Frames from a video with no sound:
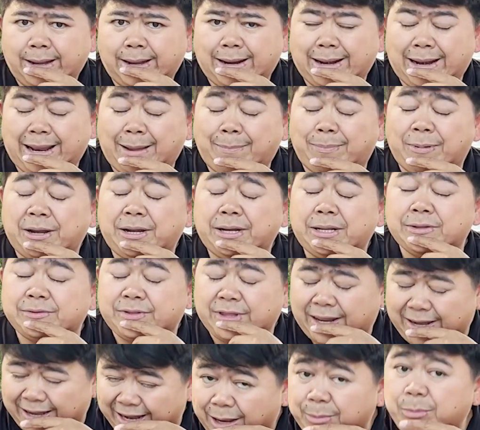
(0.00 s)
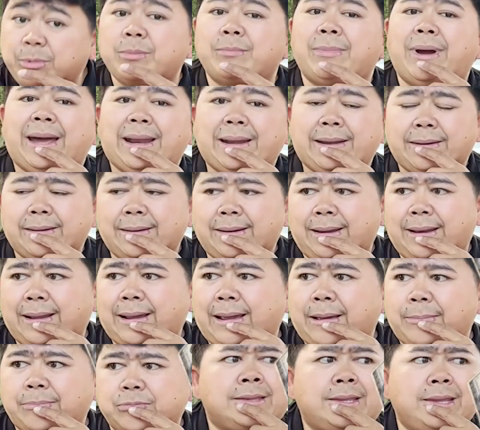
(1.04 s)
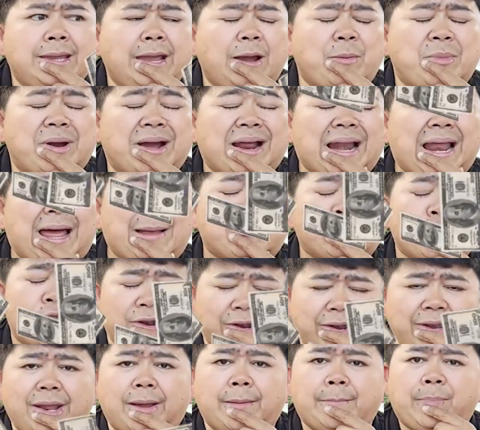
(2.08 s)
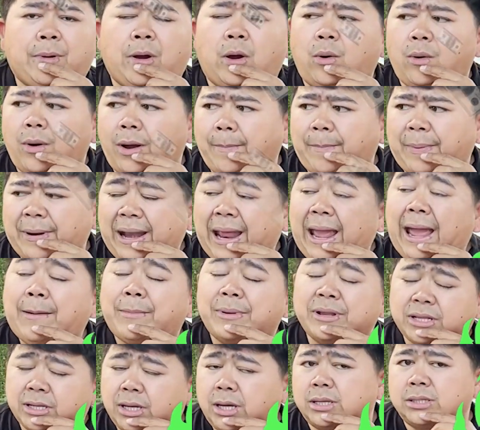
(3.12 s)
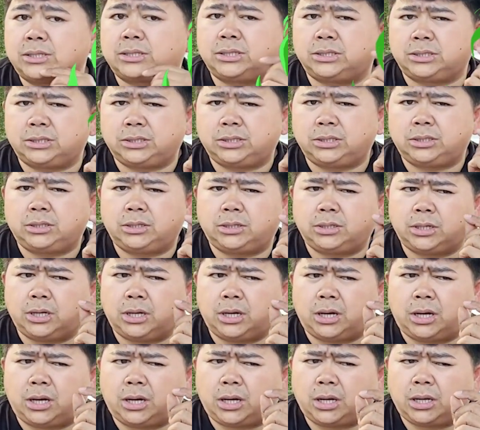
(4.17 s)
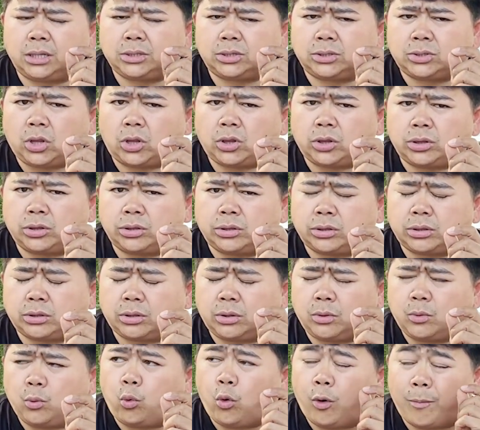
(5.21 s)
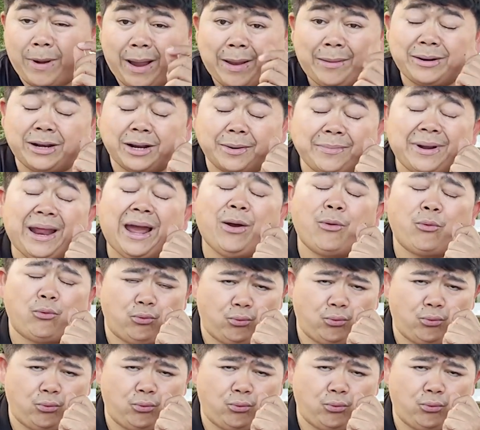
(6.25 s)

กราฟละ1ห0 0 0นบาทนะครับ ที่เอามากราฟตอนนั้นเนี่ย เพราะว่าปัญหามันเกิดคือเออหัวไม้มันเริ่มเน่า